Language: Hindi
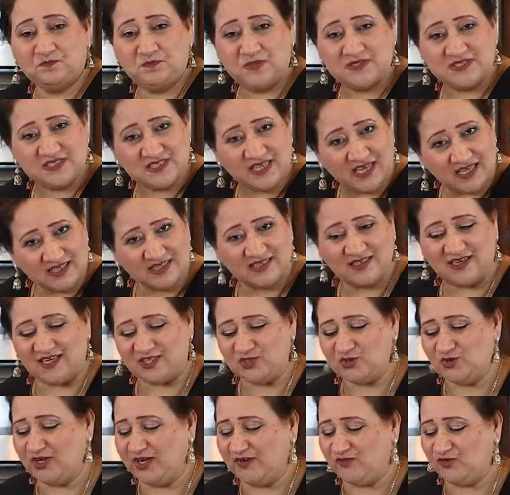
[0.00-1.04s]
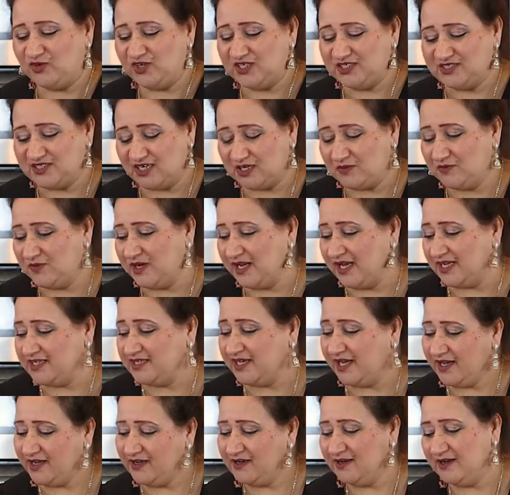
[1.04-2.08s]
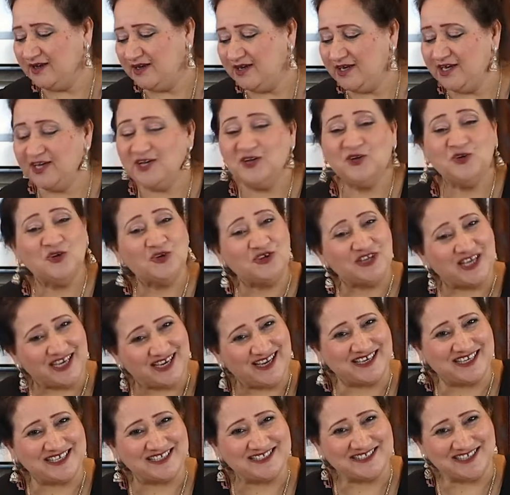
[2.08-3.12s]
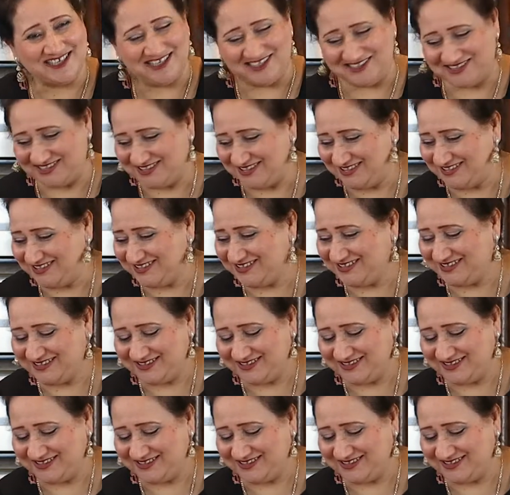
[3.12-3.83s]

पसंद का जो है वो डिज़र्ट बनाया जाए न्यूटेला के साथ